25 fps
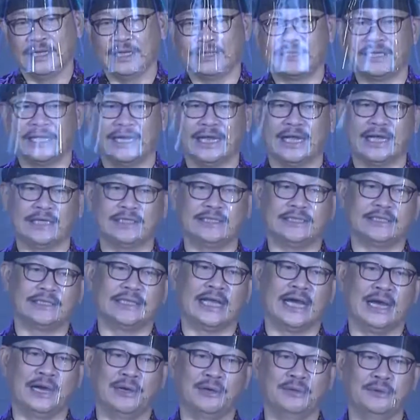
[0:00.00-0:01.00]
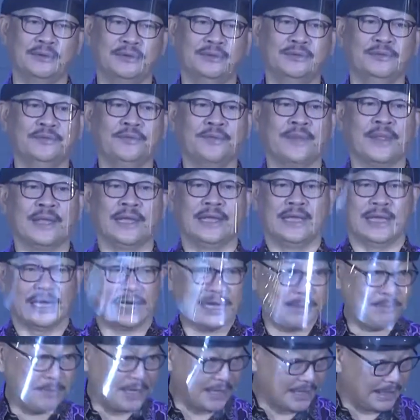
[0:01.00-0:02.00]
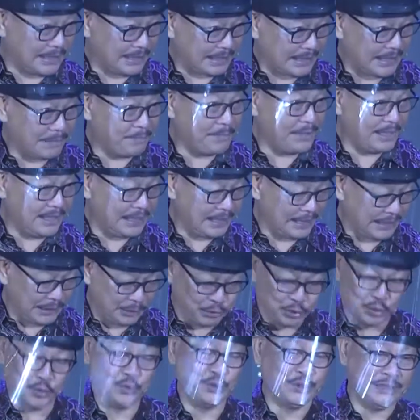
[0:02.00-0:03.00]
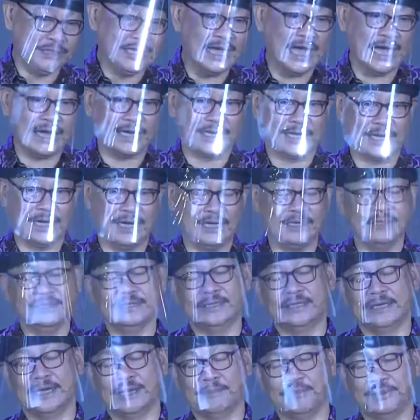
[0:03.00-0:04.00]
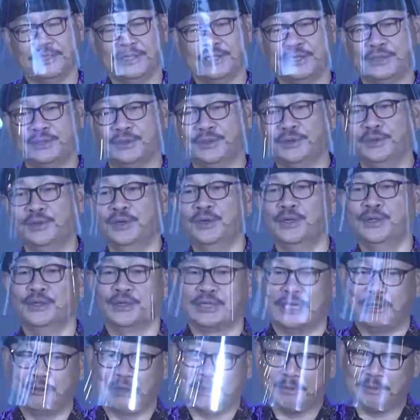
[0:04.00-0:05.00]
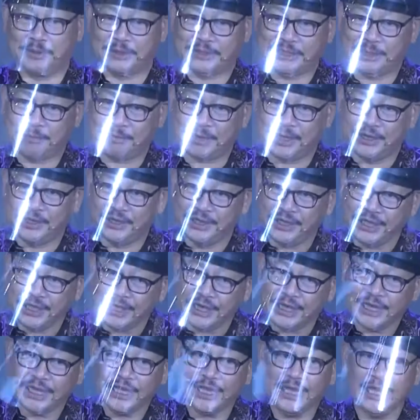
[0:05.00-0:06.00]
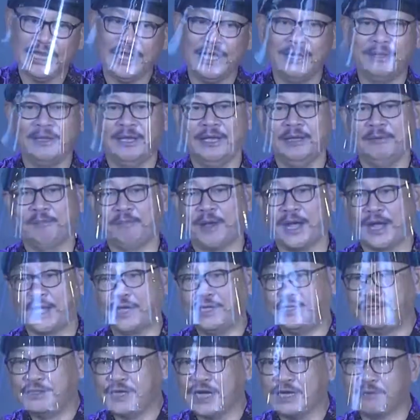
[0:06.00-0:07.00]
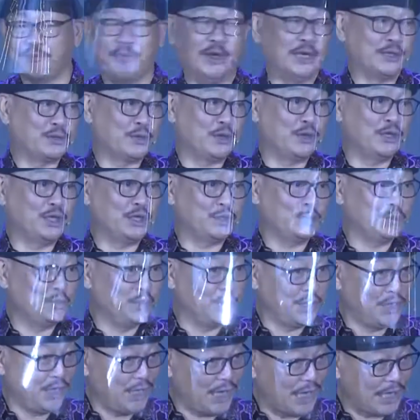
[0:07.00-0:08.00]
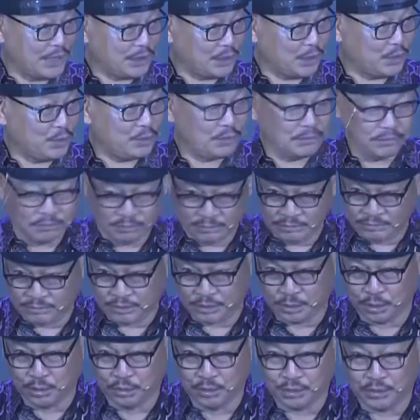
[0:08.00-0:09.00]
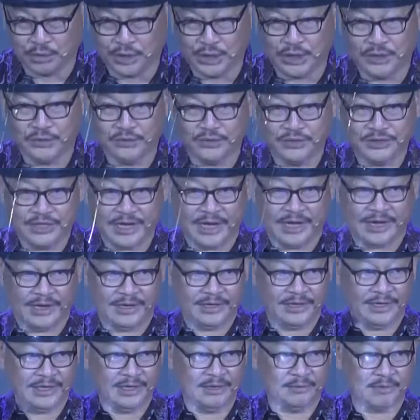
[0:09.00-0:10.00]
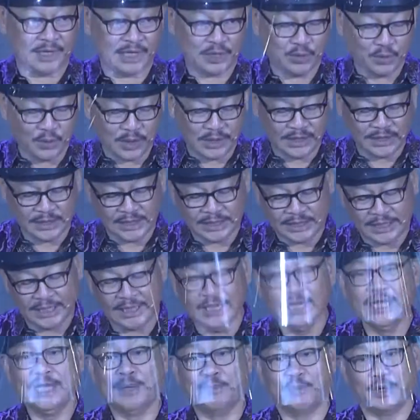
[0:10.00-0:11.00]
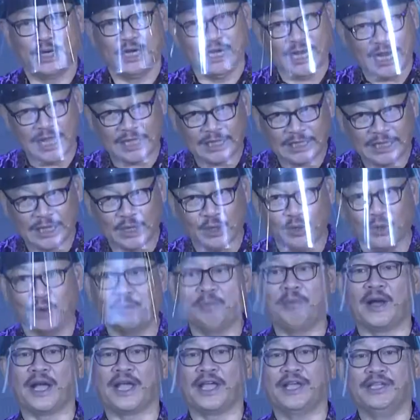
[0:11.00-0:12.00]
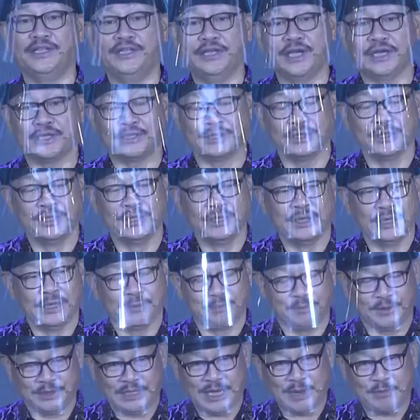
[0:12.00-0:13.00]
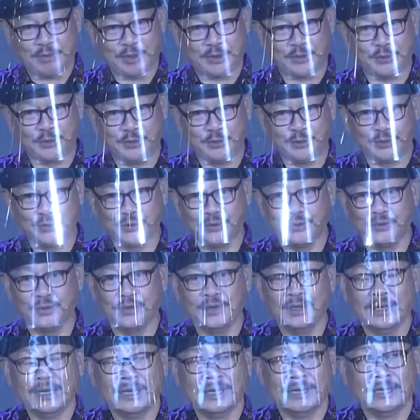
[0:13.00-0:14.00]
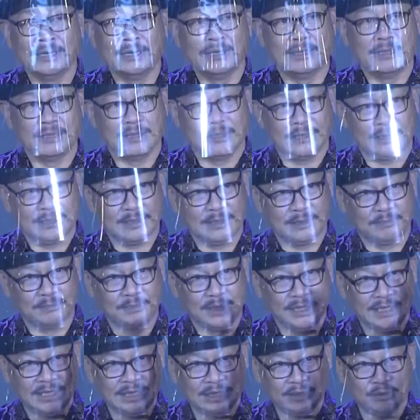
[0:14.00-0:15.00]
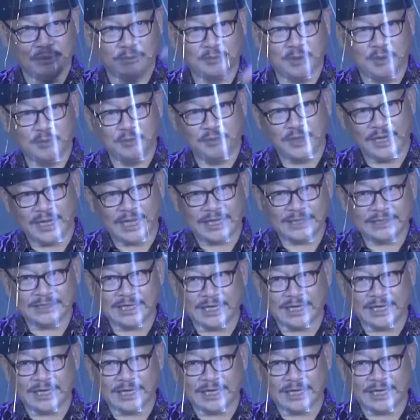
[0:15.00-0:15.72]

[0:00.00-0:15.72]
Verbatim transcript: ya saya dikasih tahu ya kami, kami ikut ujian kan. Habis itu saya udah persiapkan diri, pakai jas besok itu mau dilantik seluruh Indonesia hadir bahkan luar negeri mau dilantik loh pakai jas perjamuan kudus dulu. E, begitu mau mulai